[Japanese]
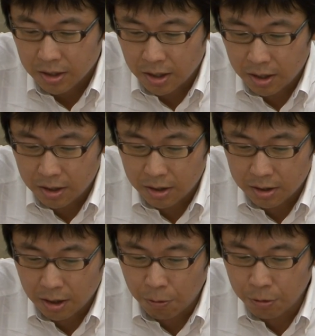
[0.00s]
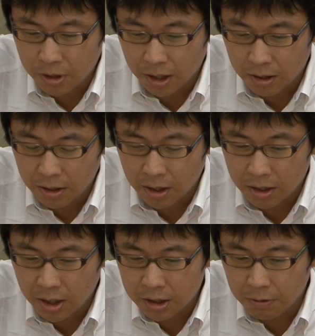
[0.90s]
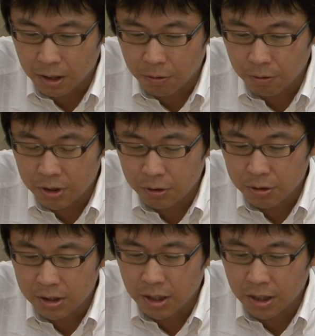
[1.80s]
で、他方で、えー、やじはこの一つ